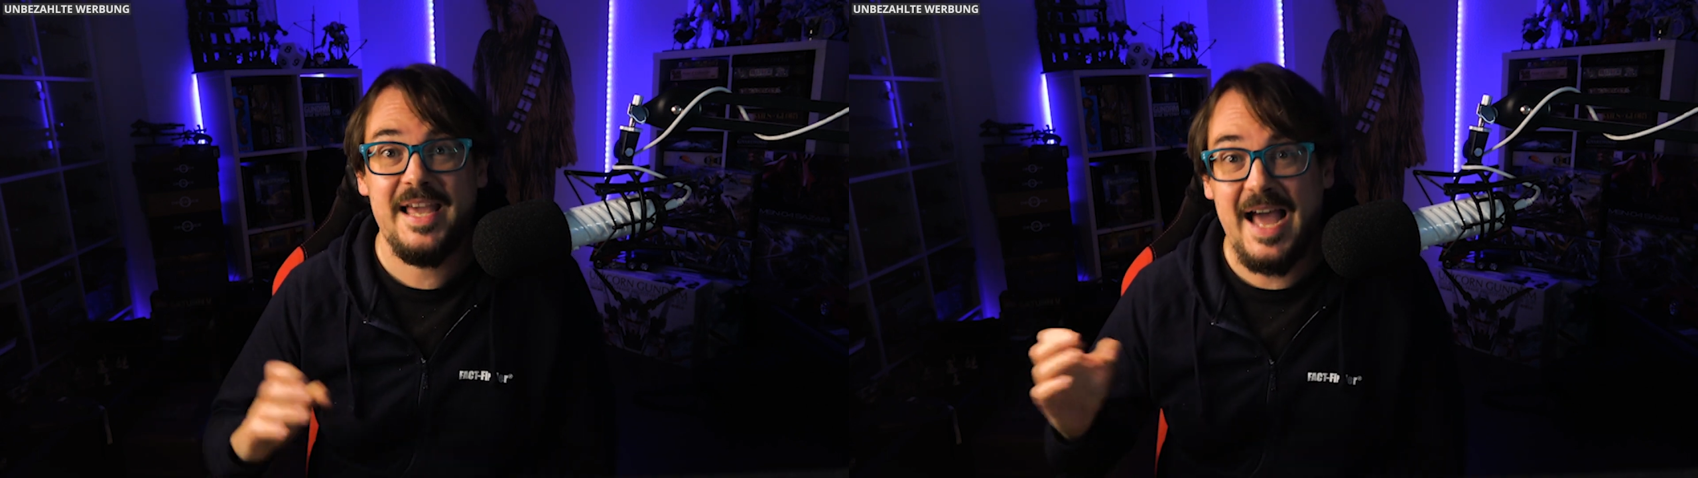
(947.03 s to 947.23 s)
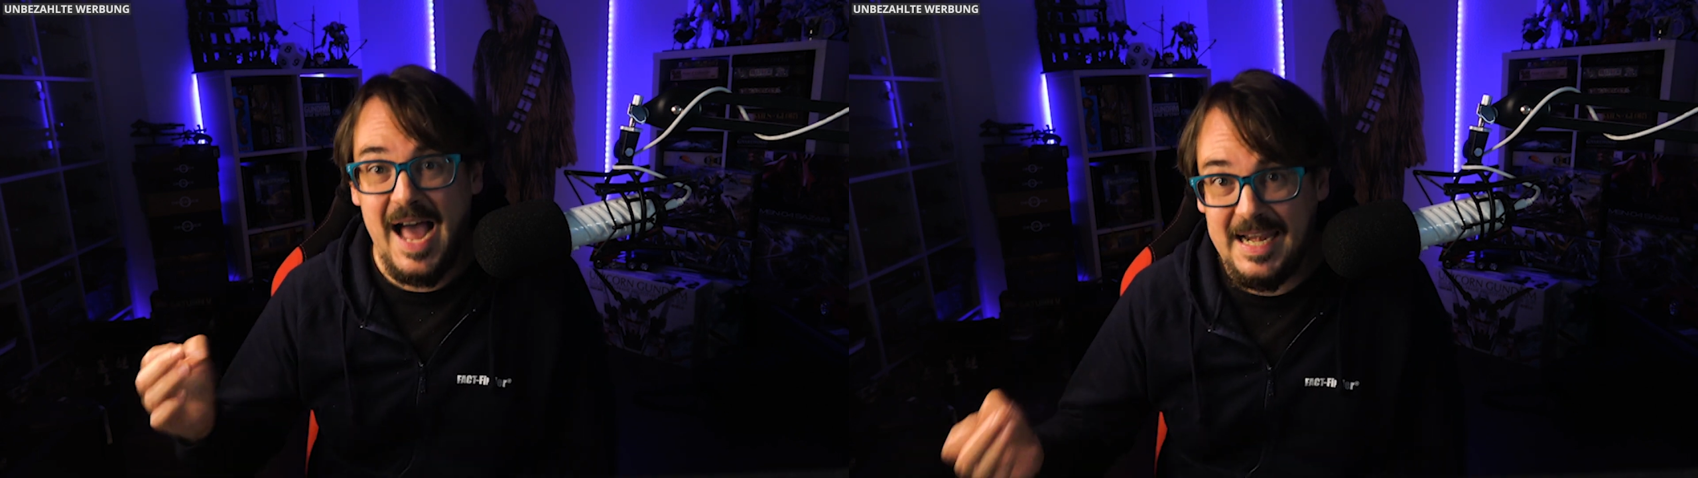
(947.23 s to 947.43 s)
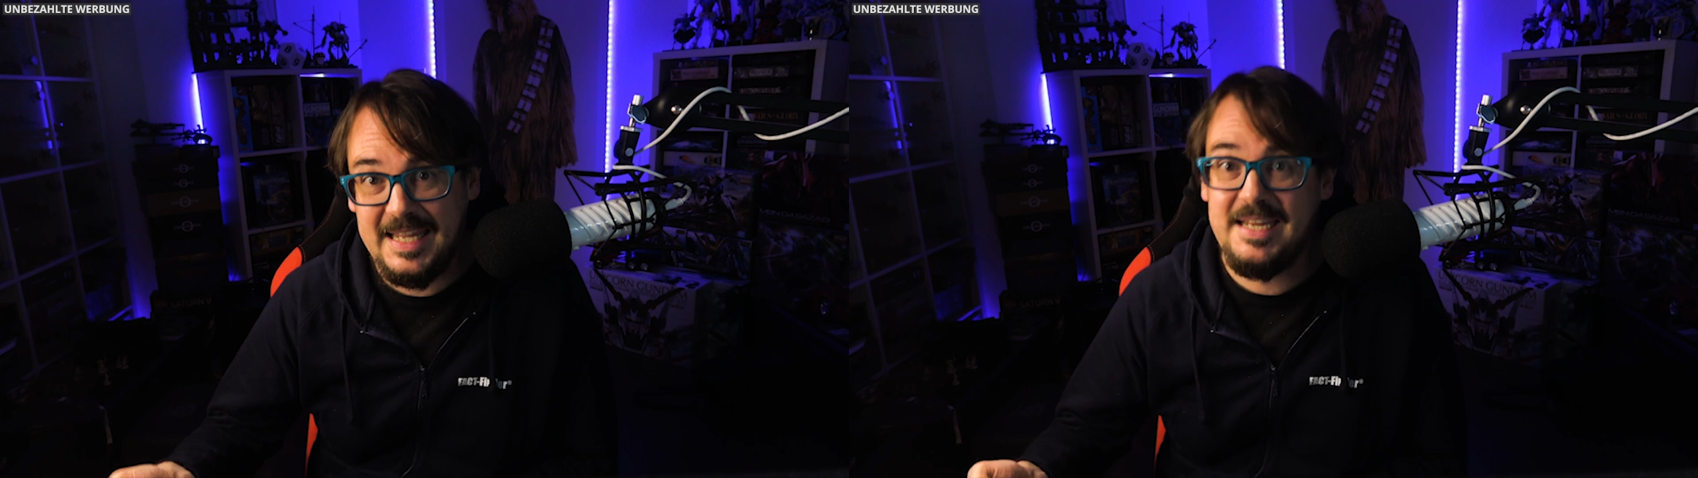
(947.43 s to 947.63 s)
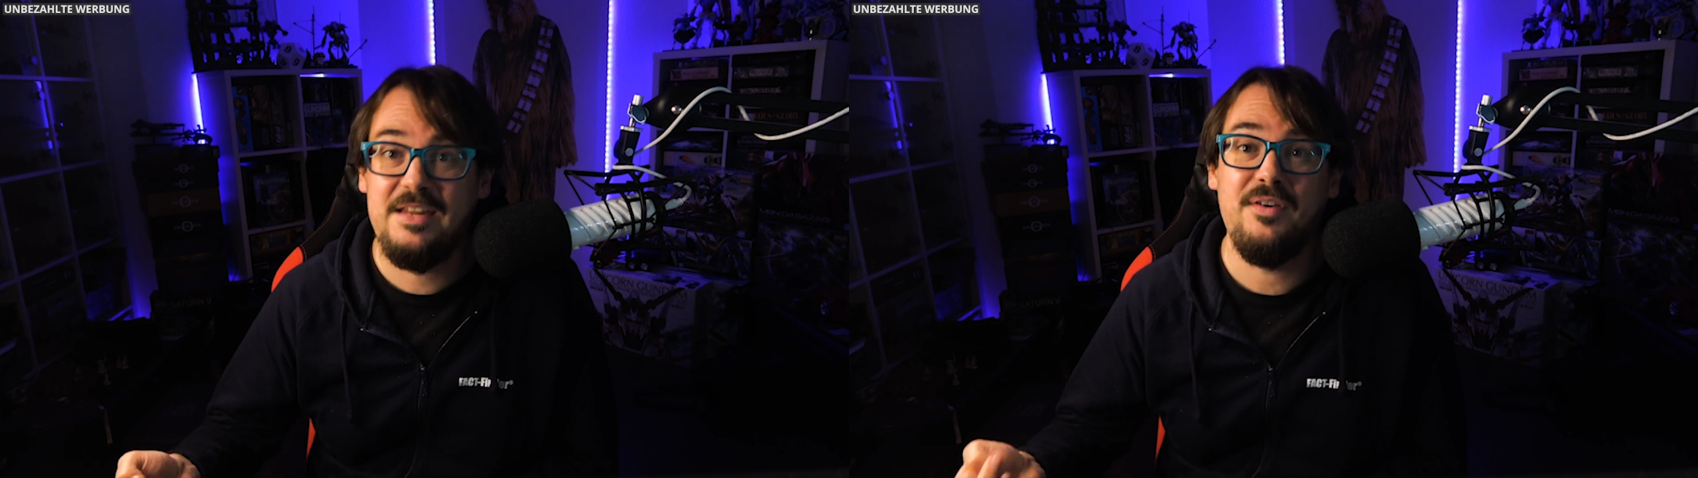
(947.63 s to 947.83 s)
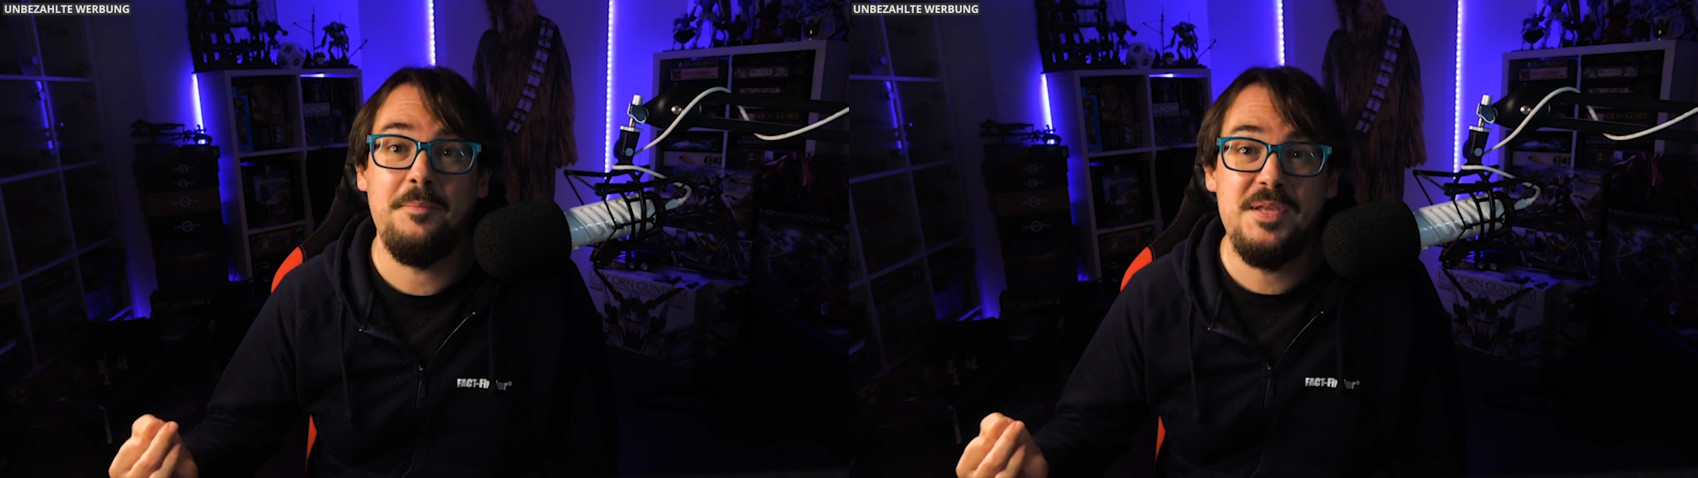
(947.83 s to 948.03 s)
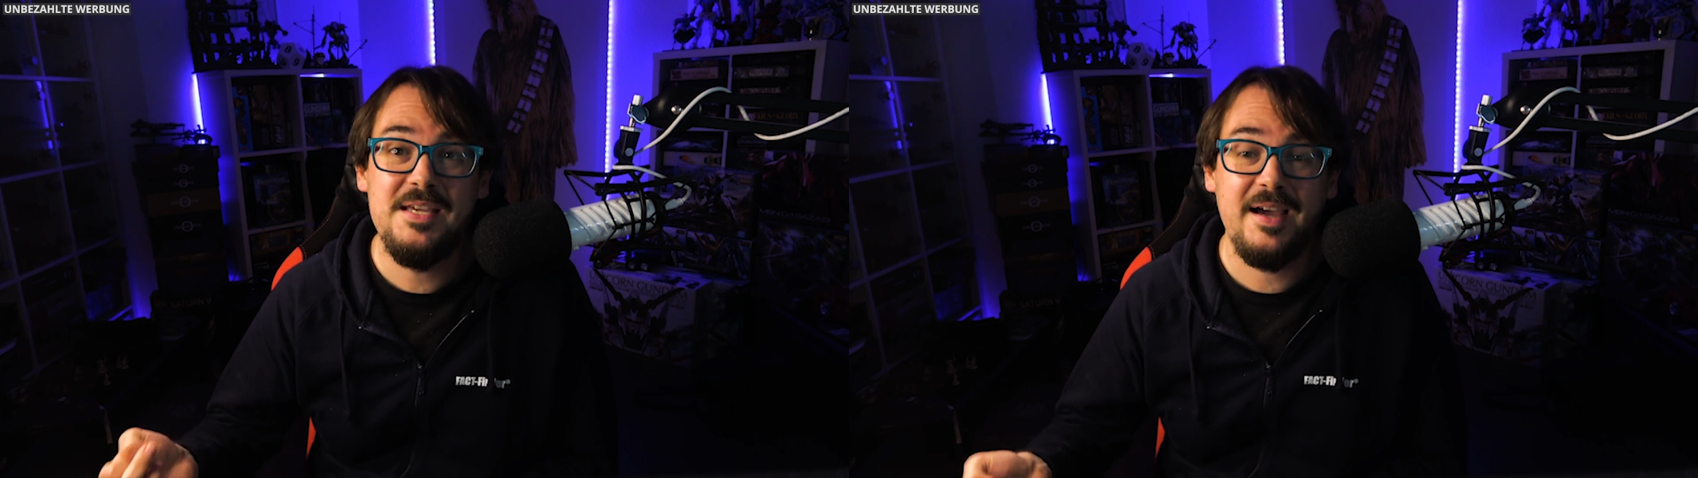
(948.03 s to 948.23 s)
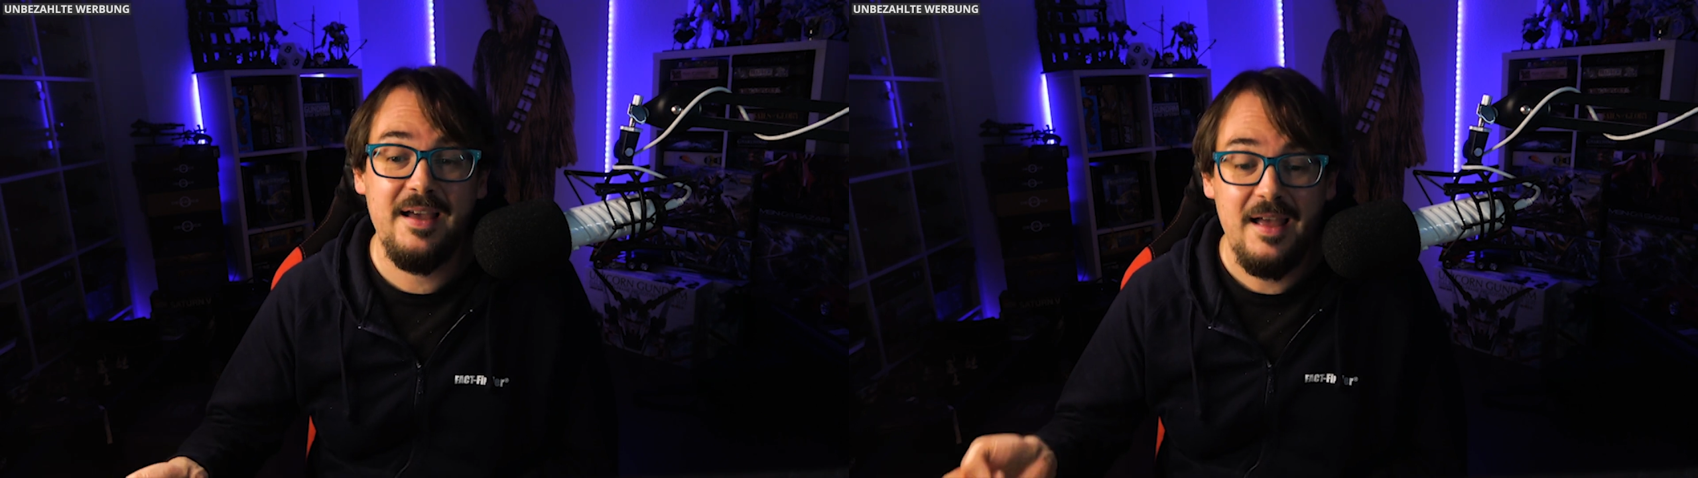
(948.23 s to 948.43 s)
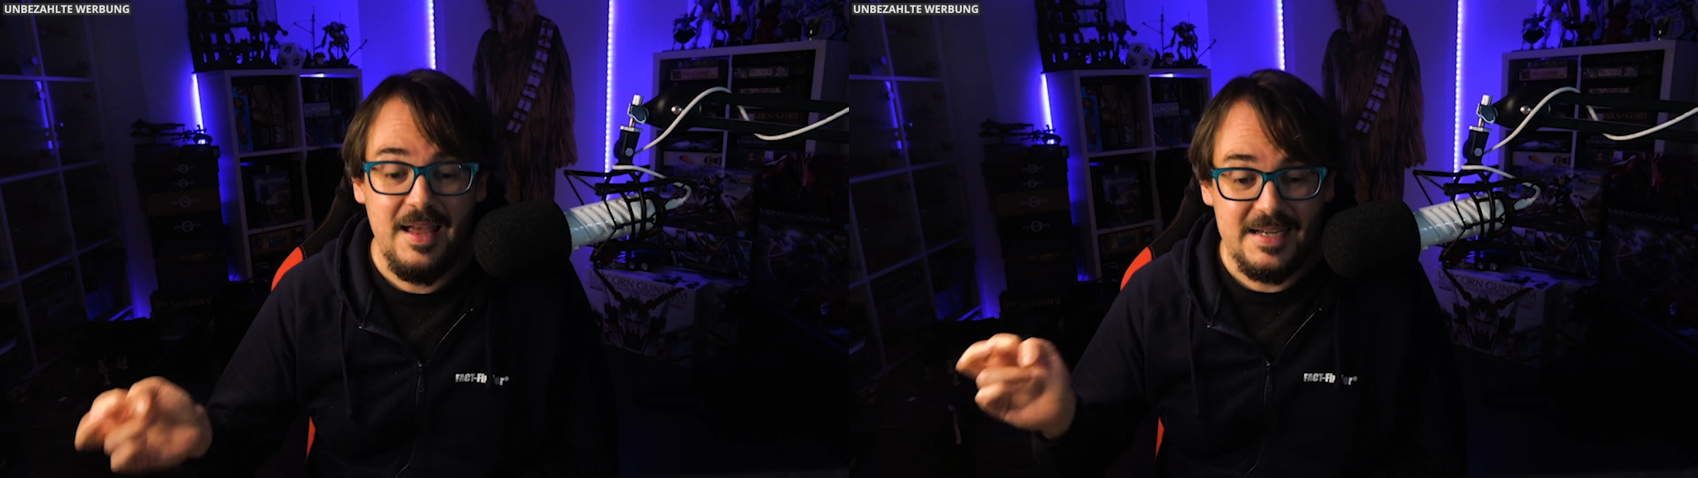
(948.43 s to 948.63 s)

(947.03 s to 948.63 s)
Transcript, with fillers: gerade gegen die Vampire,